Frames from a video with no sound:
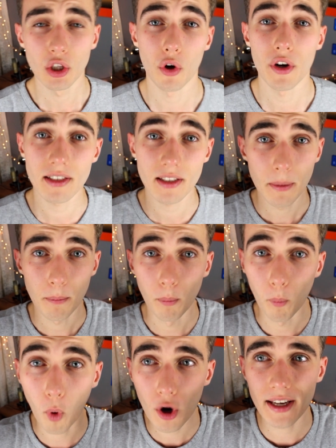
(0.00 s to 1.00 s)
to jest
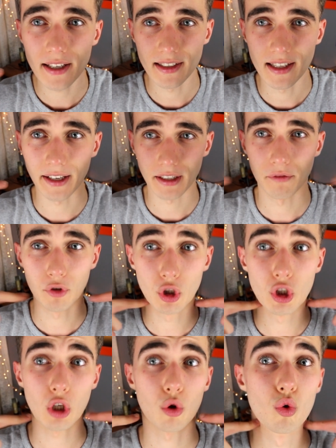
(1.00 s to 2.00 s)
moje zdanie.
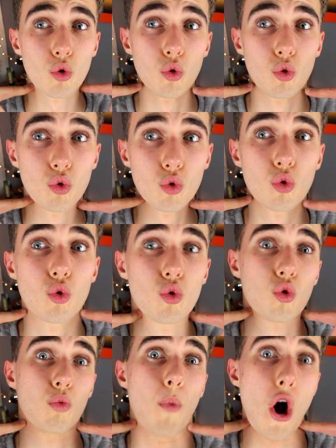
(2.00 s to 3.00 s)
Widzicie?
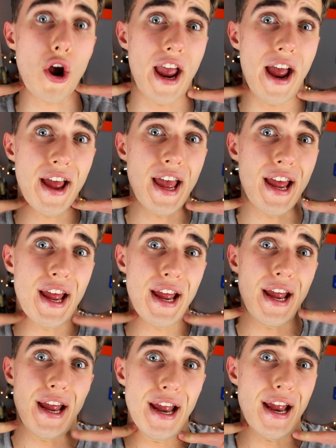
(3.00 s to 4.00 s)
Moje!
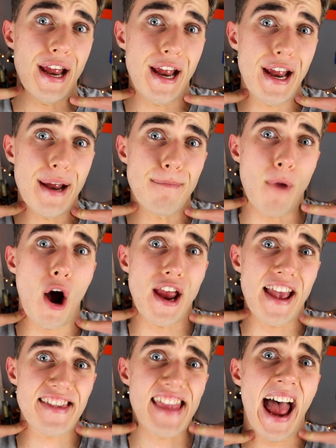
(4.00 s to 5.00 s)

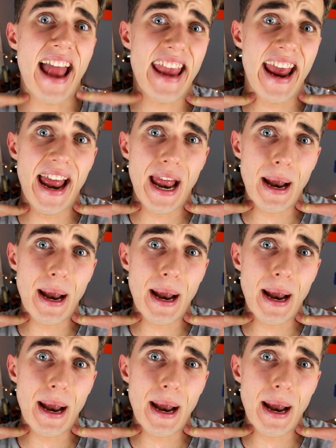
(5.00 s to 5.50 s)
Moje zdanie!